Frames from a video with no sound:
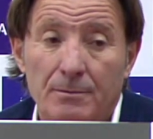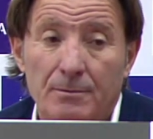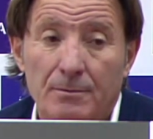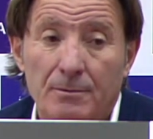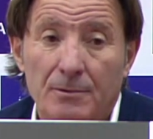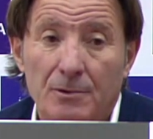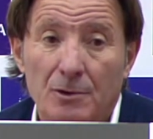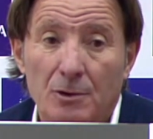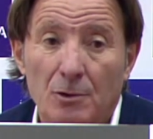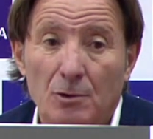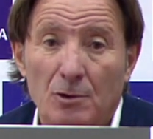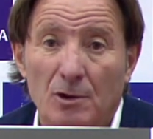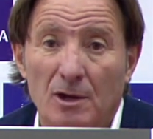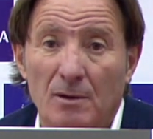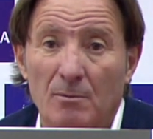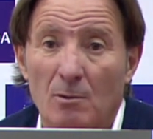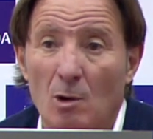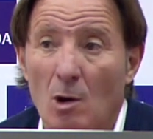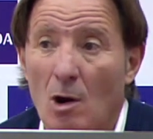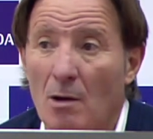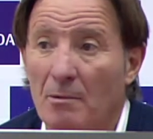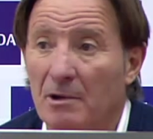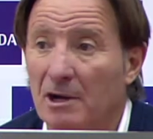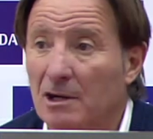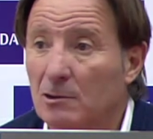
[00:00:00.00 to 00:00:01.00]
yo creo que
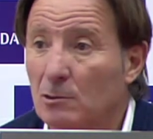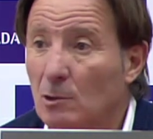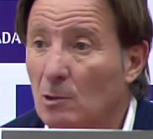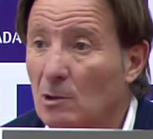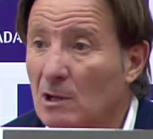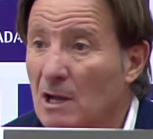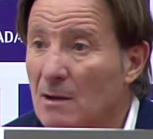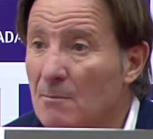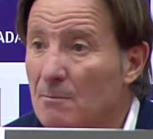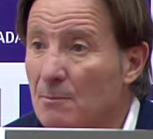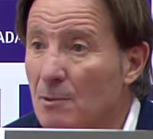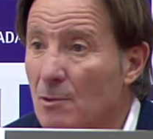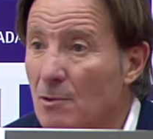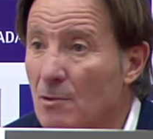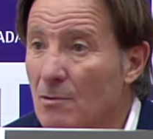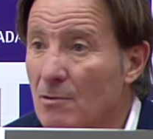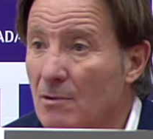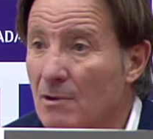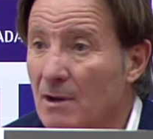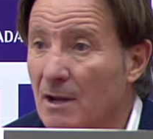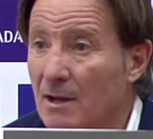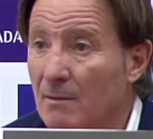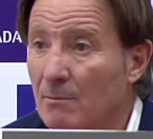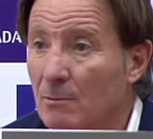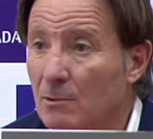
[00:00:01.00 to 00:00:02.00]
hemos abierto el campo,
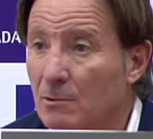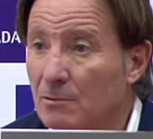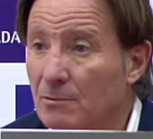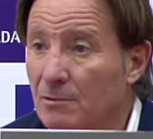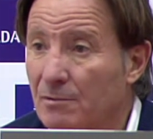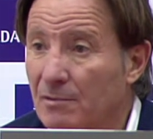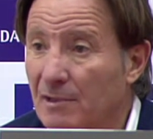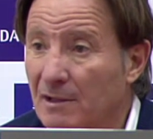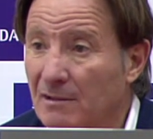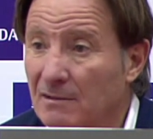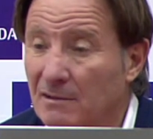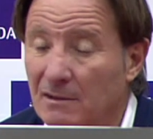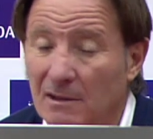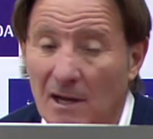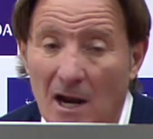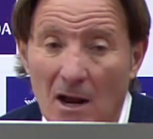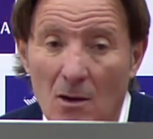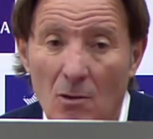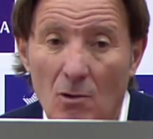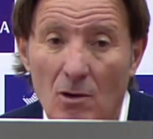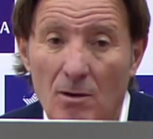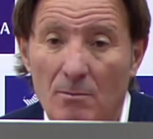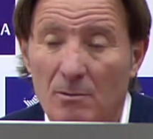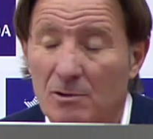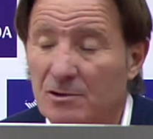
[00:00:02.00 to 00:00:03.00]
hemos
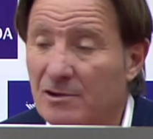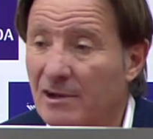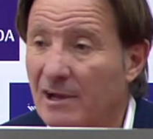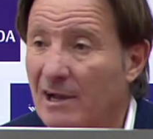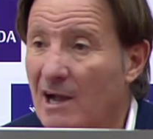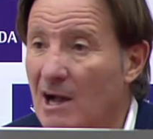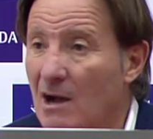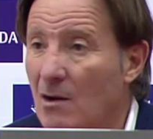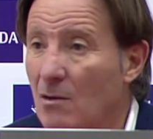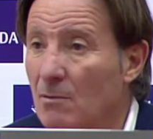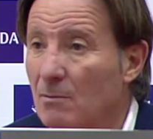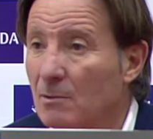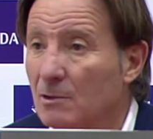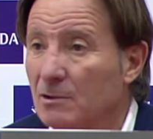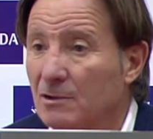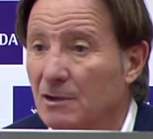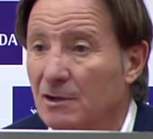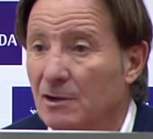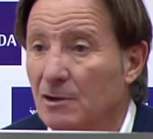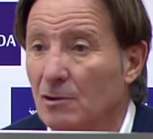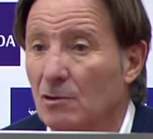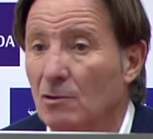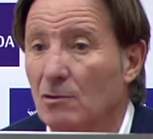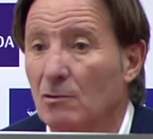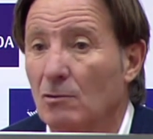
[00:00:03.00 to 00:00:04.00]
centrado, hemos llegado, hemos
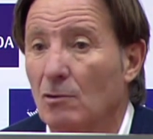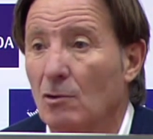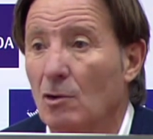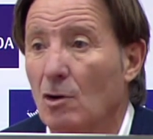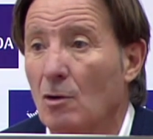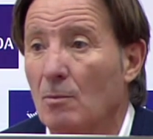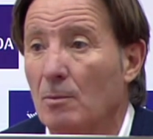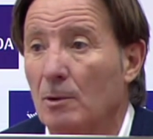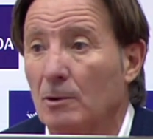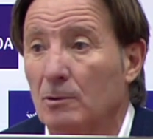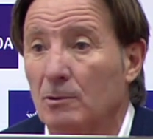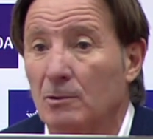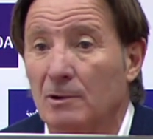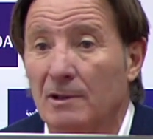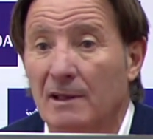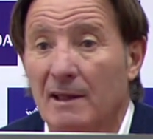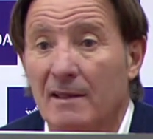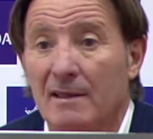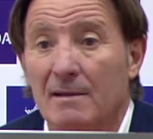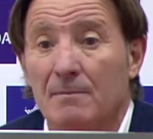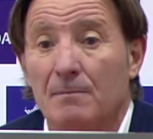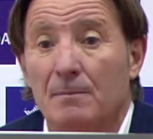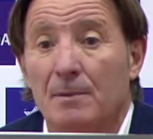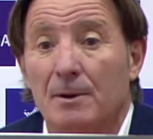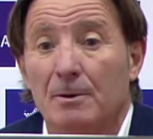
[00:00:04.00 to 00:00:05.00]
tenido
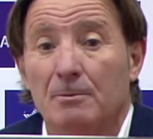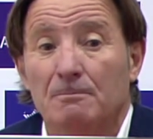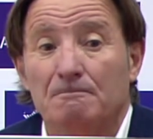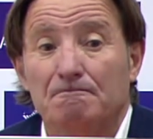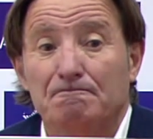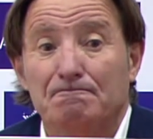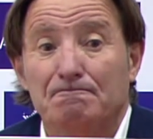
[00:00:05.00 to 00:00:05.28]
oportunidades, pero